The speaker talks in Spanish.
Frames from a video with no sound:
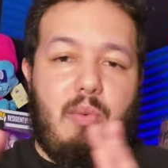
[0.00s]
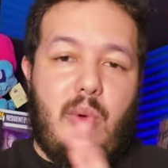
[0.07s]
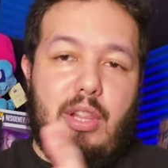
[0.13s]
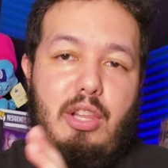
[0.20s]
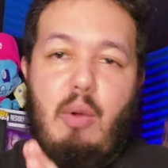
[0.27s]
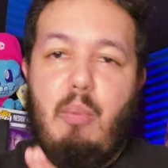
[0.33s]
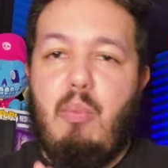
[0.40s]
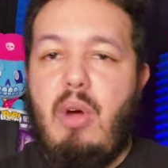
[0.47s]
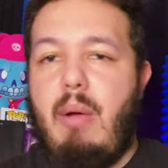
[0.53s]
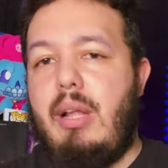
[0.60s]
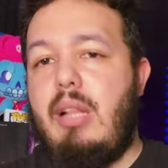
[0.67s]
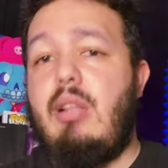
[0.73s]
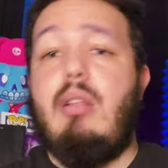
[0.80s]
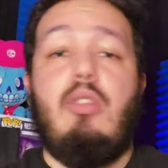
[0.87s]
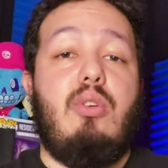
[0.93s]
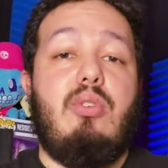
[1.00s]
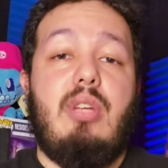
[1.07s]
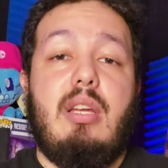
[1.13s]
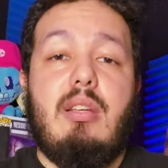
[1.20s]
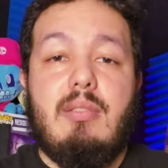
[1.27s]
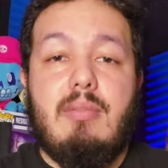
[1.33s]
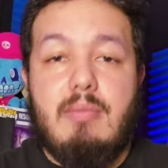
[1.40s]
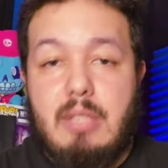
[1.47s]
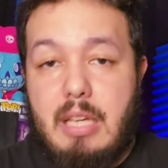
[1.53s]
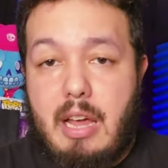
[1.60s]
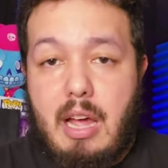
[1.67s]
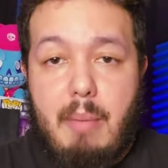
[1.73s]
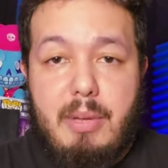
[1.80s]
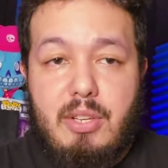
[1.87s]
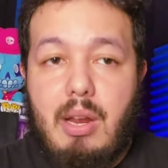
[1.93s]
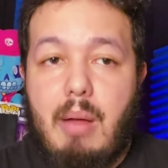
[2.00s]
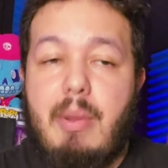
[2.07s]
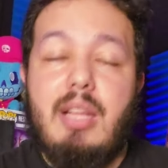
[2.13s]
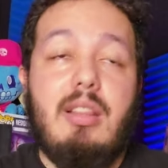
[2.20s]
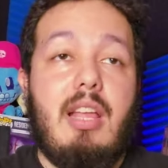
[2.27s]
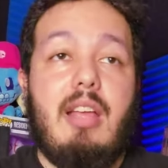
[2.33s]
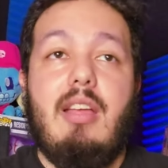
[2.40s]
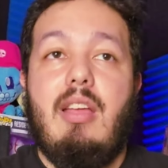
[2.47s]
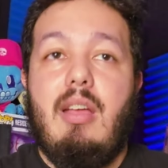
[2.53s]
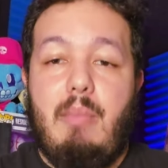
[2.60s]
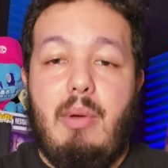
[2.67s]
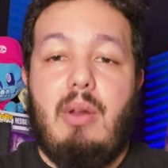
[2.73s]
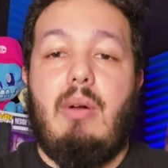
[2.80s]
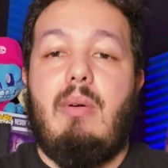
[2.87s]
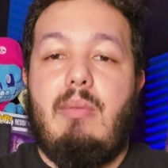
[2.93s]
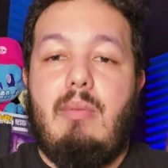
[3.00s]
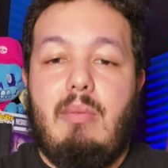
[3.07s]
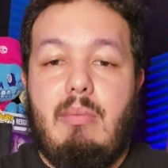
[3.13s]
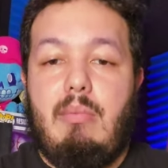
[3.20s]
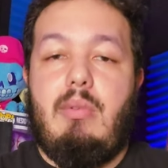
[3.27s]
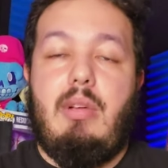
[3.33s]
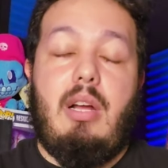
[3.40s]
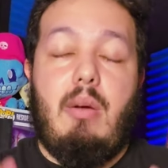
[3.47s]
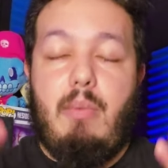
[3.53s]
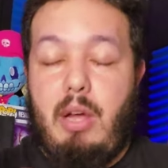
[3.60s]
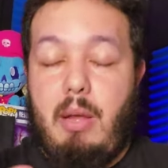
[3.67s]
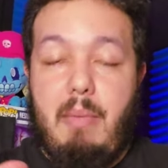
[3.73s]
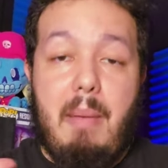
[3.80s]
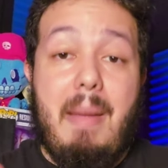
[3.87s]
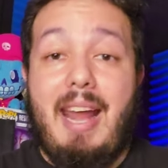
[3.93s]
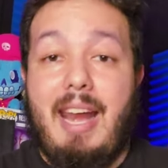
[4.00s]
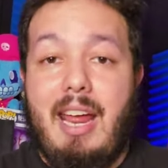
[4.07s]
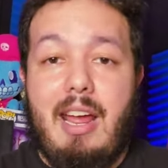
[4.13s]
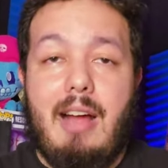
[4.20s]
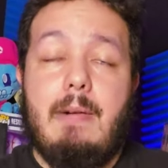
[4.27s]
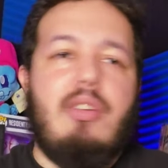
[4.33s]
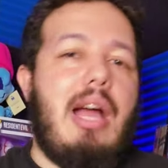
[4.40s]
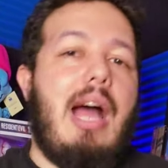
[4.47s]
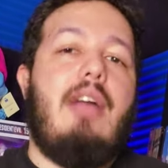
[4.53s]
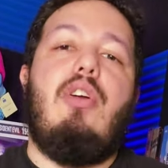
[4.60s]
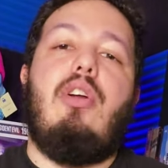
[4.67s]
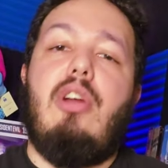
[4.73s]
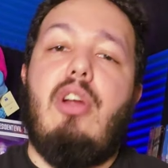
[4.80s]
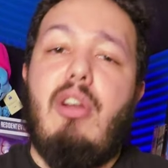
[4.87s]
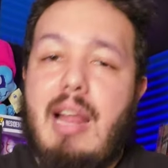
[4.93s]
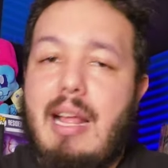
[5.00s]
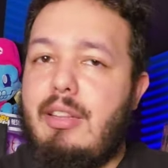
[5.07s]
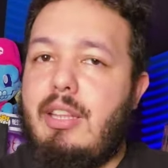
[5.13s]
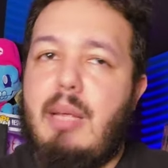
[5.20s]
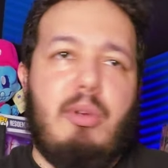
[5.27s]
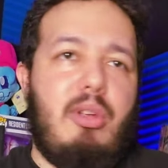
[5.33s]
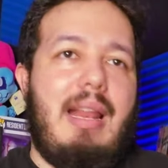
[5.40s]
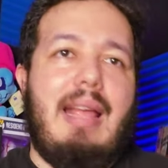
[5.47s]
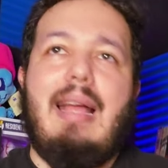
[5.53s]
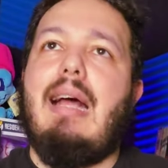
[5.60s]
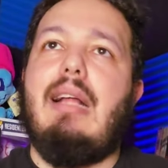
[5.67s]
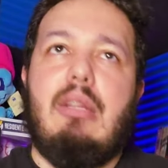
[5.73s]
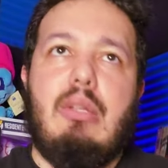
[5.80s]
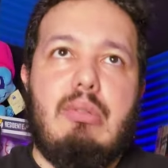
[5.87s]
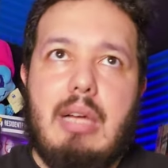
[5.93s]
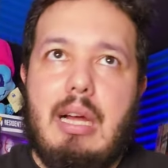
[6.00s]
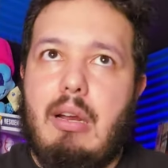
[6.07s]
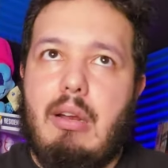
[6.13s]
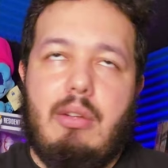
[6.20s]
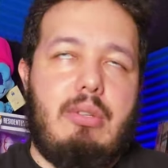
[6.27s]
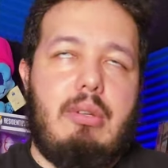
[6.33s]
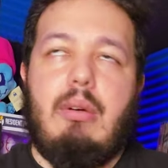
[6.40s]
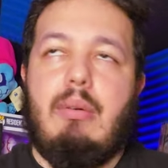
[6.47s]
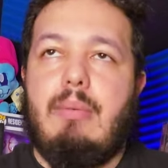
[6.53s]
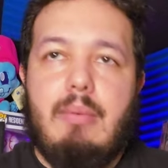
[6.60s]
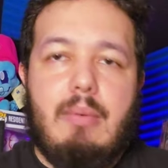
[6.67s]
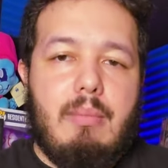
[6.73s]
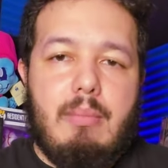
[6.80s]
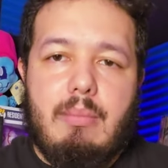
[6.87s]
Cuando lo mueven, no sé si a mí solamente, pero es como que me marea. A Yorgos Lantimos le encanta usarlo, so.